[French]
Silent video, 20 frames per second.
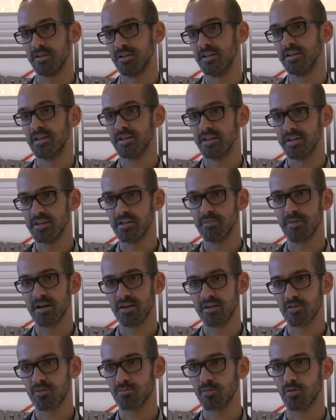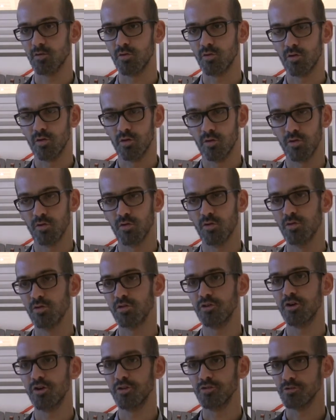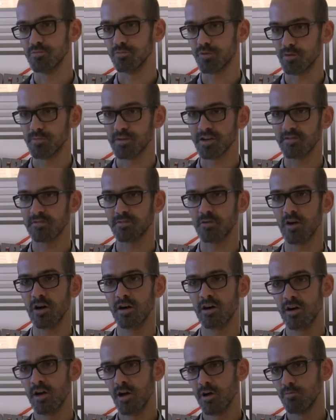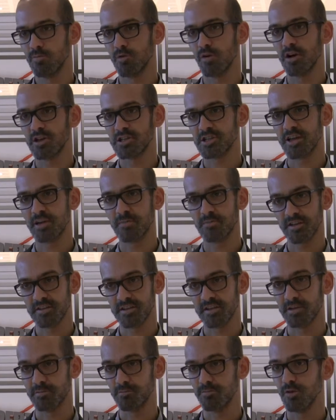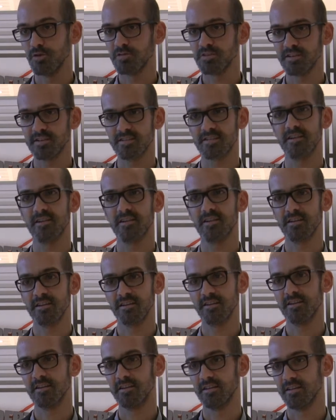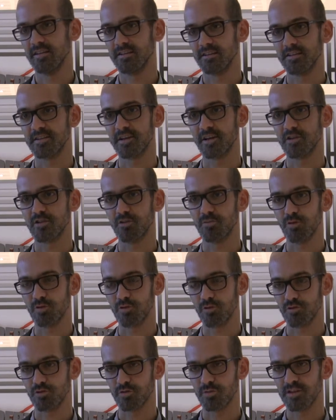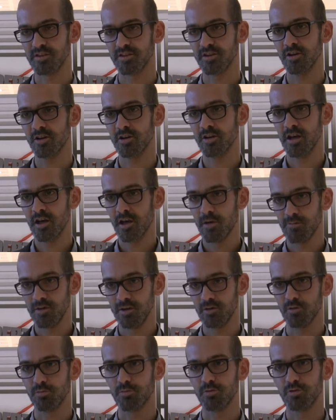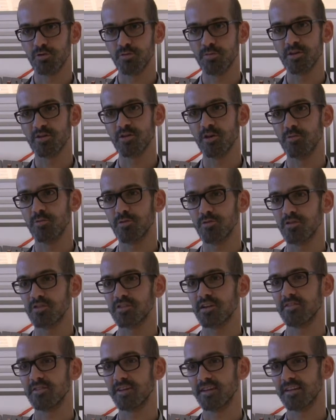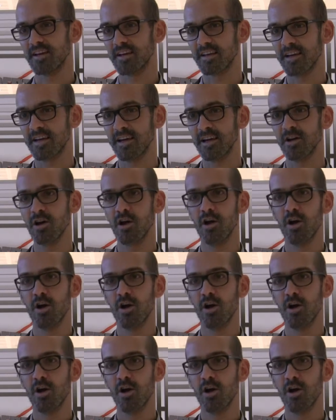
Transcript: Il est, par exemple, on, le donne une première fois pour acheter un bien d'équipement, ce qui, qui est intéressant pour le consommateur, mais le consommateur peut s'en servir derrière